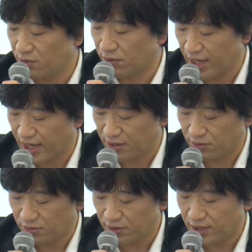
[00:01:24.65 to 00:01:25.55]
況やゆっ
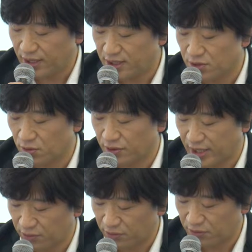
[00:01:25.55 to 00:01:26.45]
くり劇場
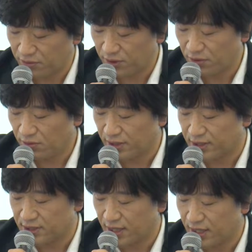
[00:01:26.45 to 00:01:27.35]
などゆっくり動画で使